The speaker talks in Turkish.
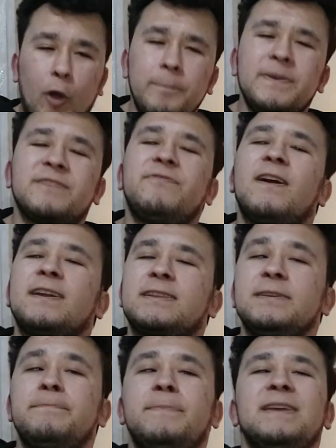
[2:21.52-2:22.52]
11
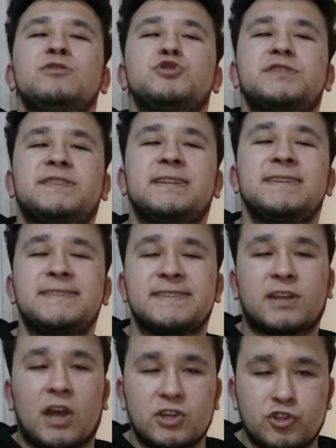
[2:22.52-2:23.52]
farklı menü stili
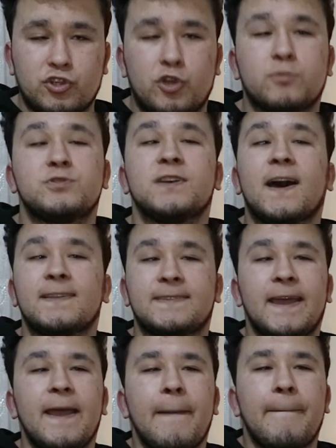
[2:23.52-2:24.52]
sizi karşılıyor bu
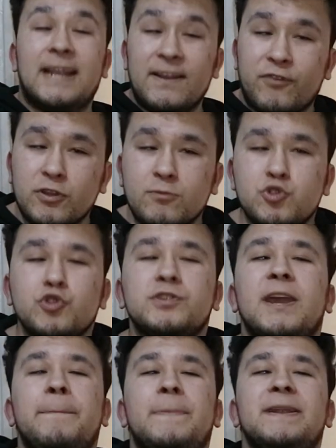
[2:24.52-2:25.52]
saatte.
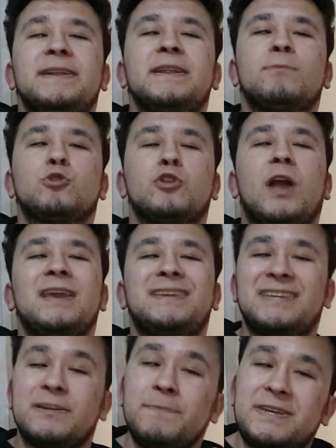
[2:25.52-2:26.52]
Telefonumuzun rehberinde bulunan
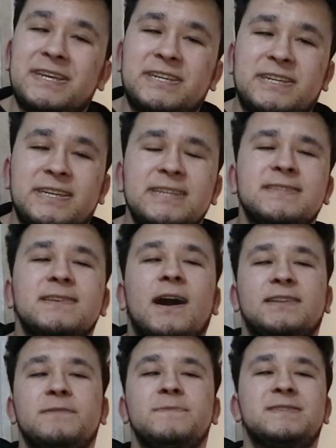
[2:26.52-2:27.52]
20 kişiyi
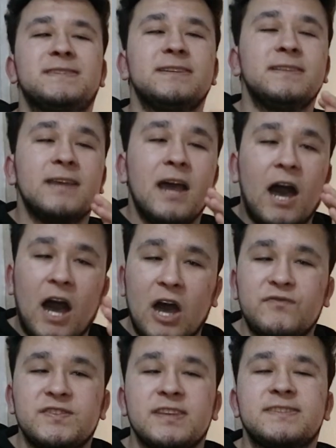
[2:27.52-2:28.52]
saatimizin
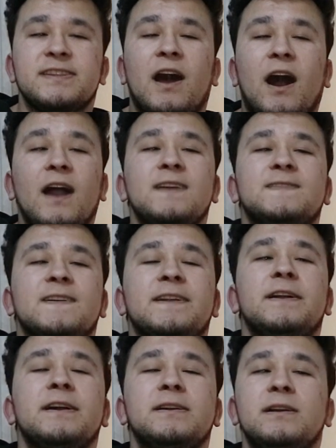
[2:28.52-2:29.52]
hafızasına
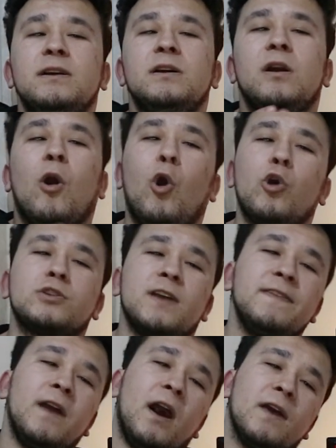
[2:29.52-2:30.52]
aktararak
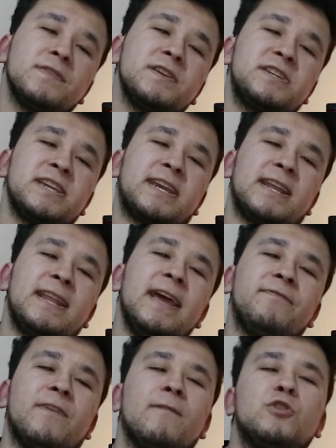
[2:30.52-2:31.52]
Oradan anlık
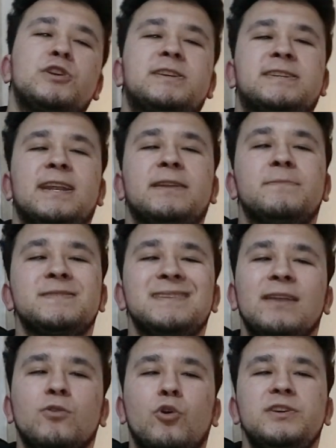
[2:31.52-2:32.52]
şekilde favori
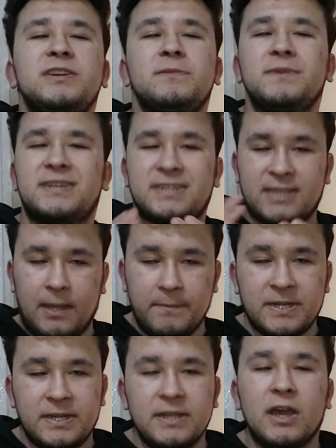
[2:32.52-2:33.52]
kişilerimizden o 20
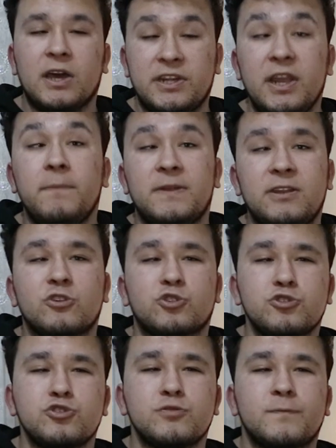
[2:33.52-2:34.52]
kişiden birini
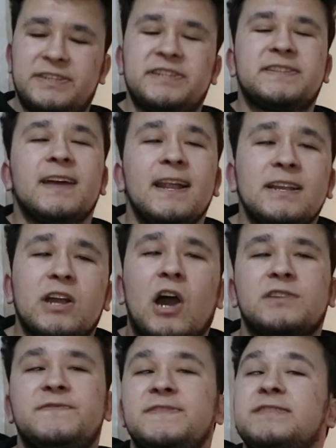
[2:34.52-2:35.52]
arayabiliyoruz. Dijital
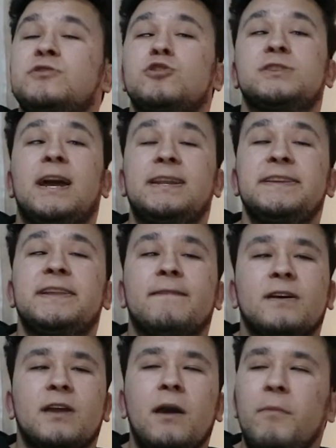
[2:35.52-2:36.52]
kart vizit özelliği
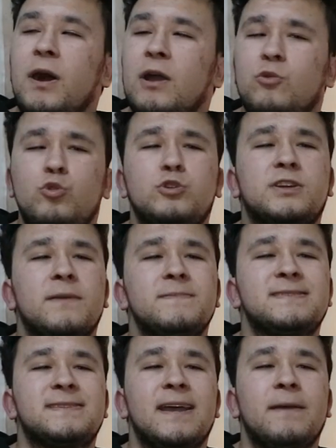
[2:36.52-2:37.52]
de var ama
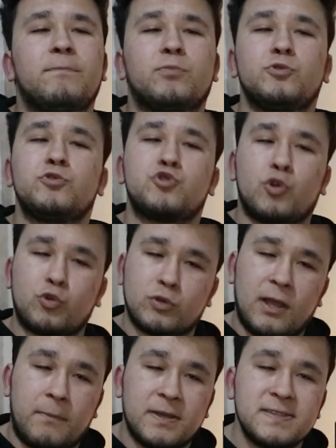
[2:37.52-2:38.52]
ülkemizde bunu çok
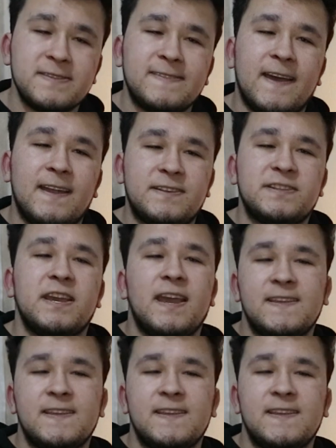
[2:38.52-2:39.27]
kullanmanızı tercih